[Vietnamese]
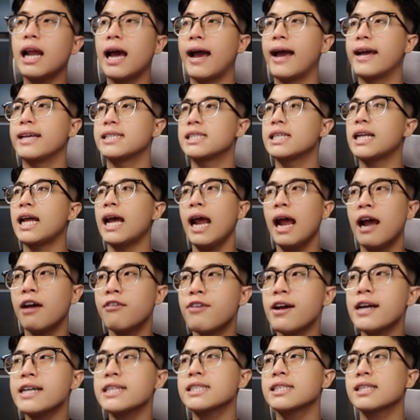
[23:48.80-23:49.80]
hệ sinh thái
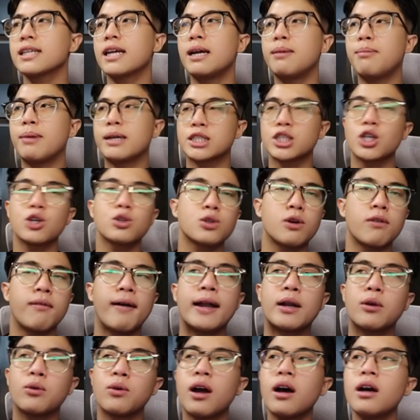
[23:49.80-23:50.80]
AVAX khi mà Total
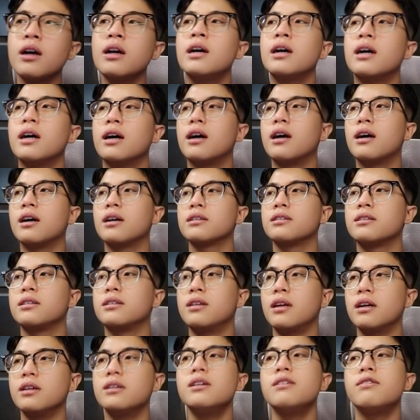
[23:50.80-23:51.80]
Value Lock uh, ờ,
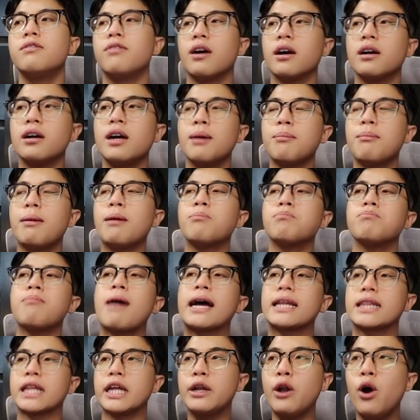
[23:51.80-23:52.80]
giữ vững ở ờ, mốc
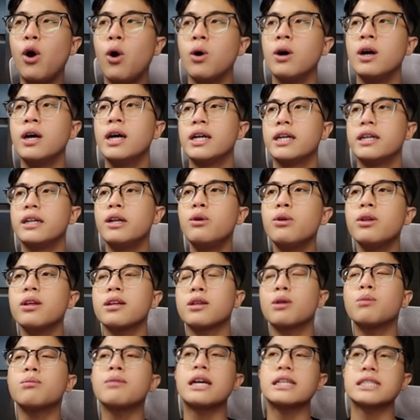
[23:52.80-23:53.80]
3 tỷ đô. Nếu như
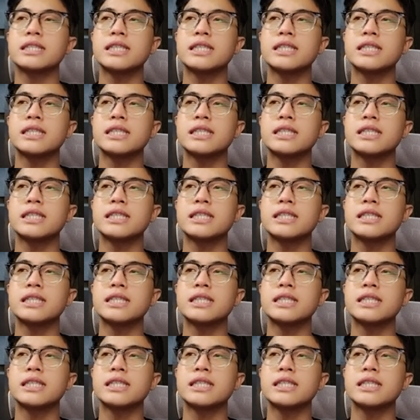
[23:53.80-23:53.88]
chúng ta